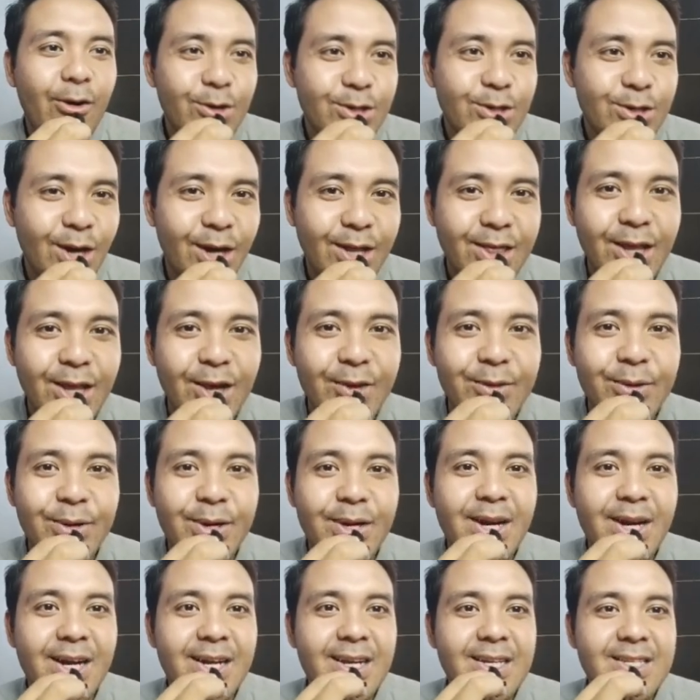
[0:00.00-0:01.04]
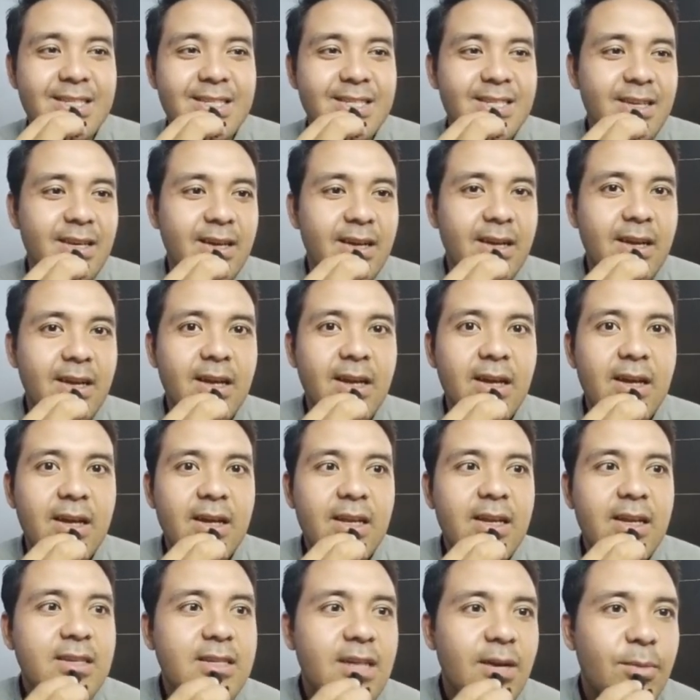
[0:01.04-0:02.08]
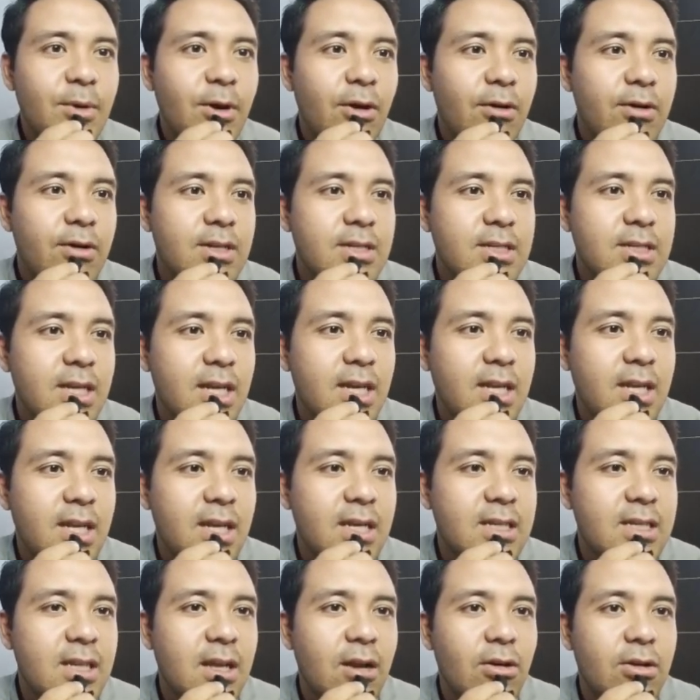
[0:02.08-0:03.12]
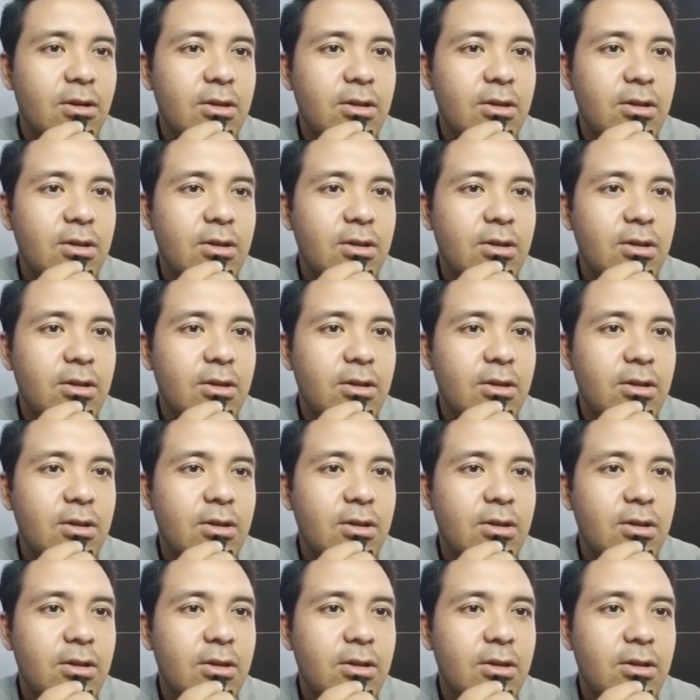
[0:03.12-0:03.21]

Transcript: bagus nggak tahu enggak guys. Ini siapa? Oh ini si ini si